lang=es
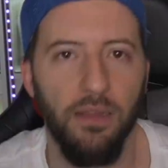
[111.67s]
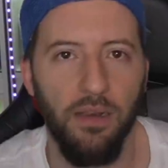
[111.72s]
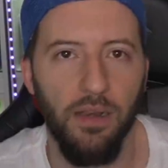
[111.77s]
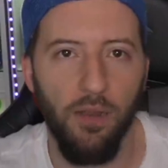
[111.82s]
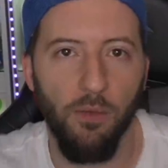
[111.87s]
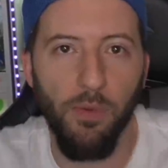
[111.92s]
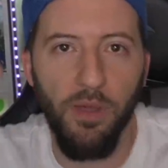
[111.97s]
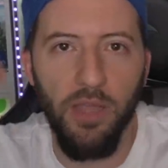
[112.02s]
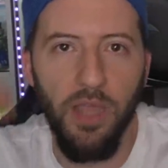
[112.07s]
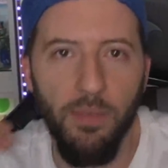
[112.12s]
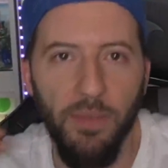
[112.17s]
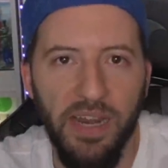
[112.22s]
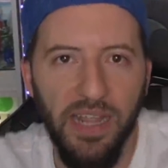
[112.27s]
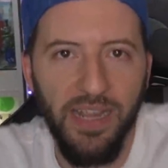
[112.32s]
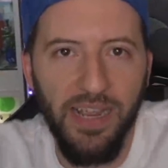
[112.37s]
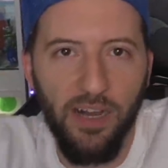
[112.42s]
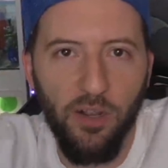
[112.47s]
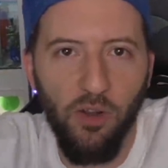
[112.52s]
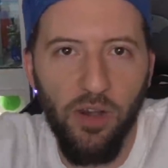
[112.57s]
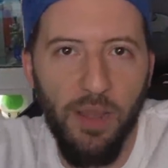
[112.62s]
¿lo voy a
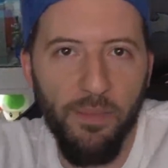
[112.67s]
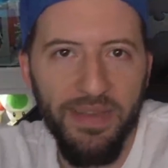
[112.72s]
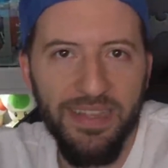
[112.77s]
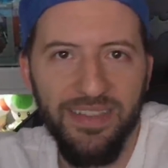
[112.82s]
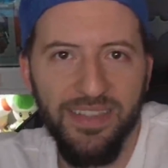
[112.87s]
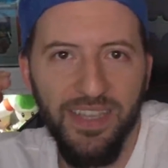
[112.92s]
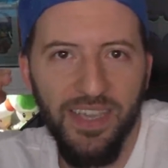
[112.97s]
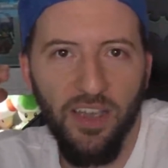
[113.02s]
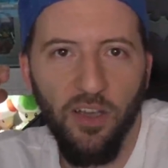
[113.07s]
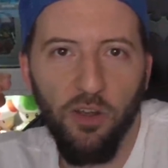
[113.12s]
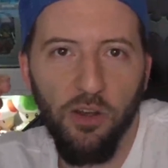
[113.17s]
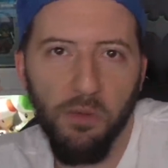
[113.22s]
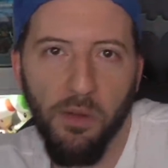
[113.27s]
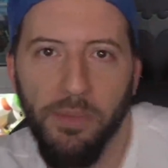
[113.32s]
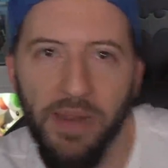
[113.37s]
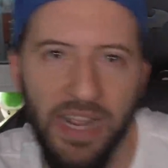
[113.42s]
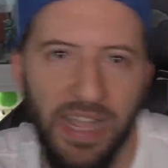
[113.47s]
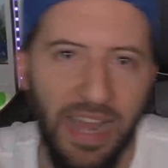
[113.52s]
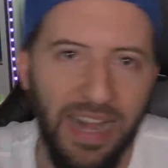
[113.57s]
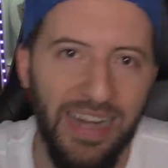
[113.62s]
manejar con la mente o lo va a
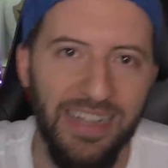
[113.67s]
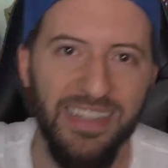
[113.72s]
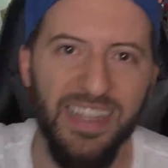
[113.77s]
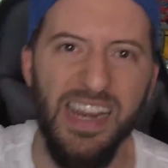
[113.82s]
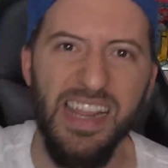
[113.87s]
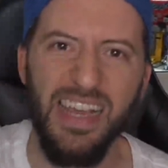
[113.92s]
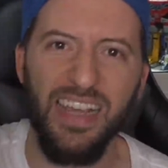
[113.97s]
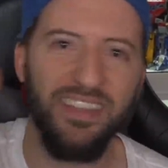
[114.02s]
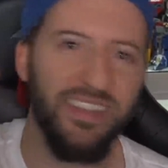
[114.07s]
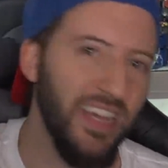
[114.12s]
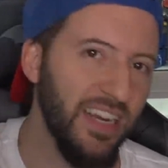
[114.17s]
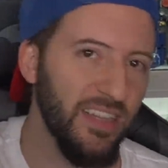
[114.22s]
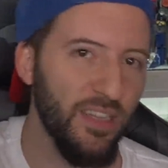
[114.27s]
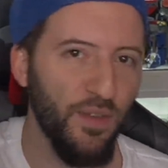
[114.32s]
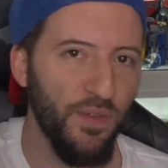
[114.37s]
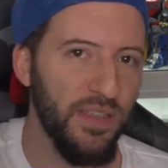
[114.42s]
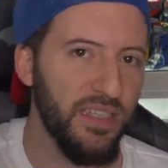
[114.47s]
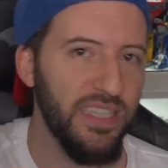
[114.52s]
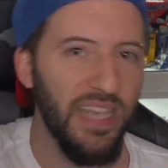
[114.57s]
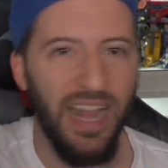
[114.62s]
manejar la inteligencia
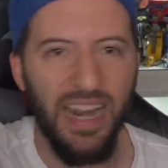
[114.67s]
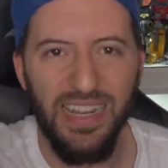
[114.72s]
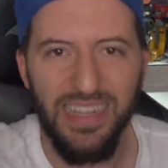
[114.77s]
artificial?